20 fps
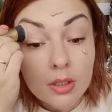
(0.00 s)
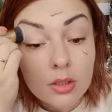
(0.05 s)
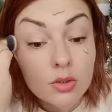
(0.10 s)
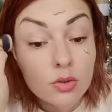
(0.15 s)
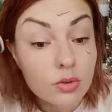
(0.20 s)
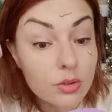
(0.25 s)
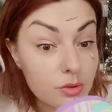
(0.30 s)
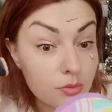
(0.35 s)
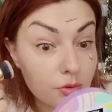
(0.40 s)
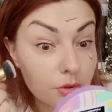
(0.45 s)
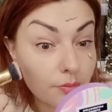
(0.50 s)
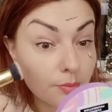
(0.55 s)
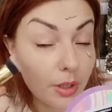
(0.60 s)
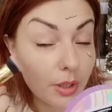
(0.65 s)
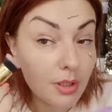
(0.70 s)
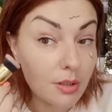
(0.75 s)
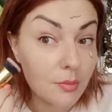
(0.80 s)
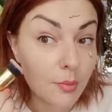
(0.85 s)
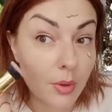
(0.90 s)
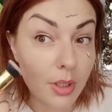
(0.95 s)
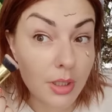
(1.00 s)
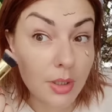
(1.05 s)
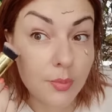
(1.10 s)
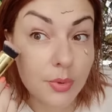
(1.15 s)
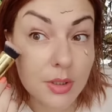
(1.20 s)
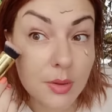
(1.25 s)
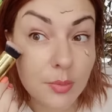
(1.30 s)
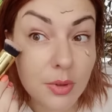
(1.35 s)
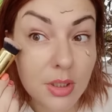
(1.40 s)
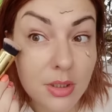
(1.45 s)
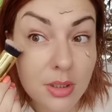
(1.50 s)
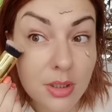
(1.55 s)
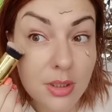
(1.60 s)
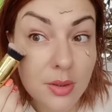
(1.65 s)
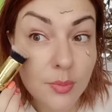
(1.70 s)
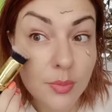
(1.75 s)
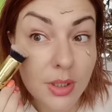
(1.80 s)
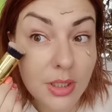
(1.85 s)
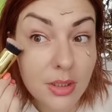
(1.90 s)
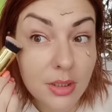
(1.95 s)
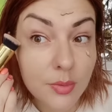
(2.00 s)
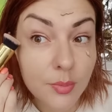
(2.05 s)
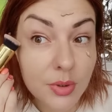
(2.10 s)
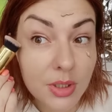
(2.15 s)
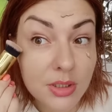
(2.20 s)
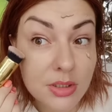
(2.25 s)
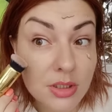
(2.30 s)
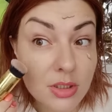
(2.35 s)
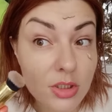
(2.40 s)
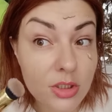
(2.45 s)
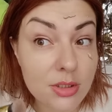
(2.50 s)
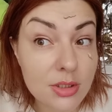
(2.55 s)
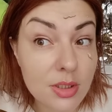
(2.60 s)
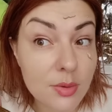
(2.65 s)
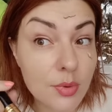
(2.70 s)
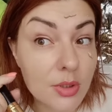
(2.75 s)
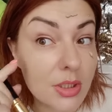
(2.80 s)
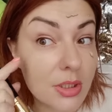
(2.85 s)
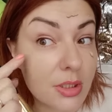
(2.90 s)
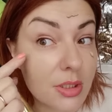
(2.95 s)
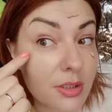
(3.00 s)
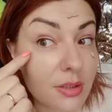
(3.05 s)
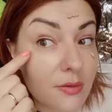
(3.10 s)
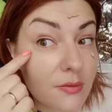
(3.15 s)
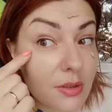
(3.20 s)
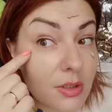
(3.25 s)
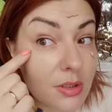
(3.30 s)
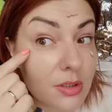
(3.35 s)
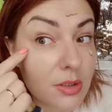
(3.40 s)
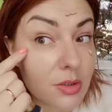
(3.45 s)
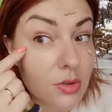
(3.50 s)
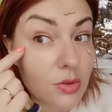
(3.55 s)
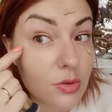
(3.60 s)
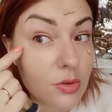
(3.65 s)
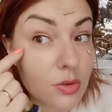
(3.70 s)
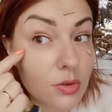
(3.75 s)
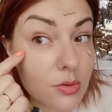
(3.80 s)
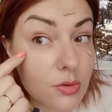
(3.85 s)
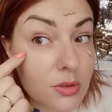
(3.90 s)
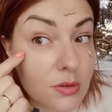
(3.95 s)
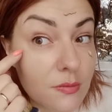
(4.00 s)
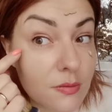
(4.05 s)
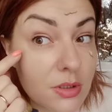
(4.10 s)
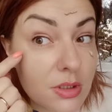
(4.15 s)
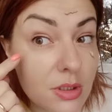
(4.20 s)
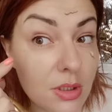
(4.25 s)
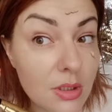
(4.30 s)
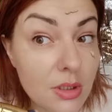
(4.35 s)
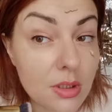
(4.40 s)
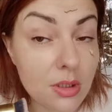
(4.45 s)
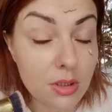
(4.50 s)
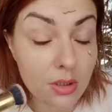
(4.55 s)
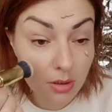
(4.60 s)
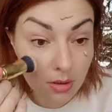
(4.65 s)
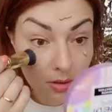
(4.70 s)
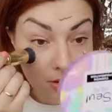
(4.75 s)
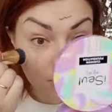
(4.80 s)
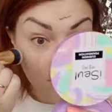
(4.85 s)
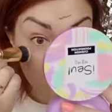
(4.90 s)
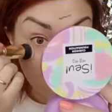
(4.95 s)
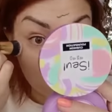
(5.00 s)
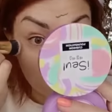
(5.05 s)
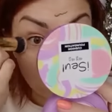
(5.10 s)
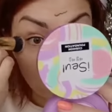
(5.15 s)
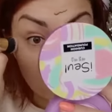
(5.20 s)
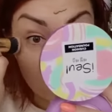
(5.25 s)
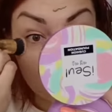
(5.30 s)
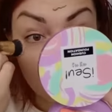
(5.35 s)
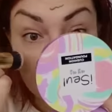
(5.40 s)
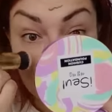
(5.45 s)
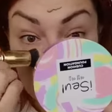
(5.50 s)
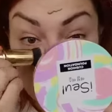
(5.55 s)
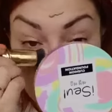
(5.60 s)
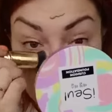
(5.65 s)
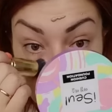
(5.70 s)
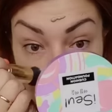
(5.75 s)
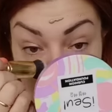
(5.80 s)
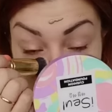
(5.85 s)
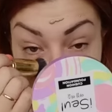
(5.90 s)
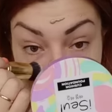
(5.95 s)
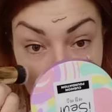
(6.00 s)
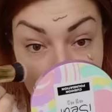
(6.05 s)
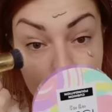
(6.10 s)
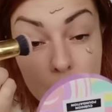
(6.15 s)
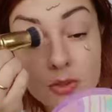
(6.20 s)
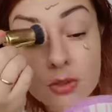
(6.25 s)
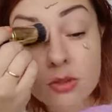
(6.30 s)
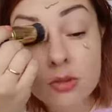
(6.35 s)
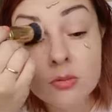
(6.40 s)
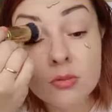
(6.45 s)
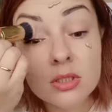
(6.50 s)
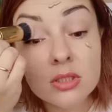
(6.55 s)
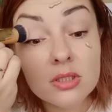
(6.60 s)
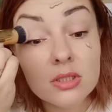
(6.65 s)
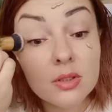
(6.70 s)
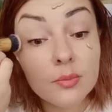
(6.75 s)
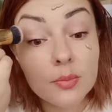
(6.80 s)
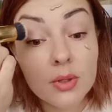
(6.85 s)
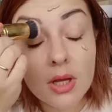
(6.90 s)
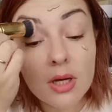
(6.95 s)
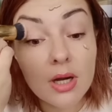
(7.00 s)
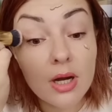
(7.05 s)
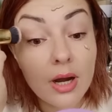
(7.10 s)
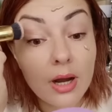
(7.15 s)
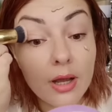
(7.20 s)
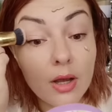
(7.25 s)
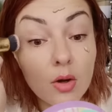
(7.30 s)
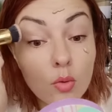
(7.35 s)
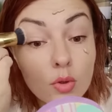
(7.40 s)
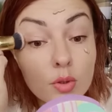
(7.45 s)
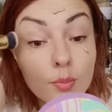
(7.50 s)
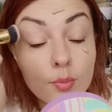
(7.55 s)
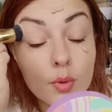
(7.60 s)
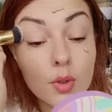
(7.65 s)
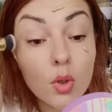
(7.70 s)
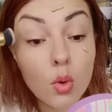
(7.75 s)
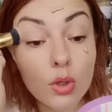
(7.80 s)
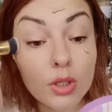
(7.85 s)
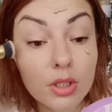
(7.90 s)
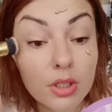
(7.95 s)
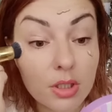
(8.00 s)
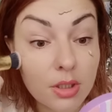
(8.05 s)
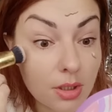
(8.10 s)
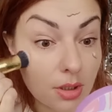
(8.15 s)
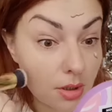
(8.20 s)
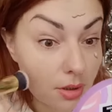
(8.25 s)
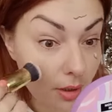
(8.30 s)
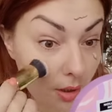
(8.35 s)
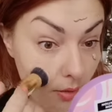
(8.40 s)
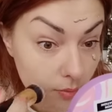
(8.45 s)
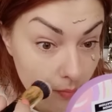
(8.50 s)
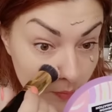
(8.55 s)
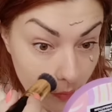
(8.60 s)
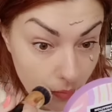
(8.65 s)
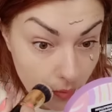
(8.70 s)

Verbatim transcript: То есть вот мои, мои пигментные пятна практически перекрыл. Видите, чуть-чуть видно. Перекрывающая способность неплохая. Он плотненький, да.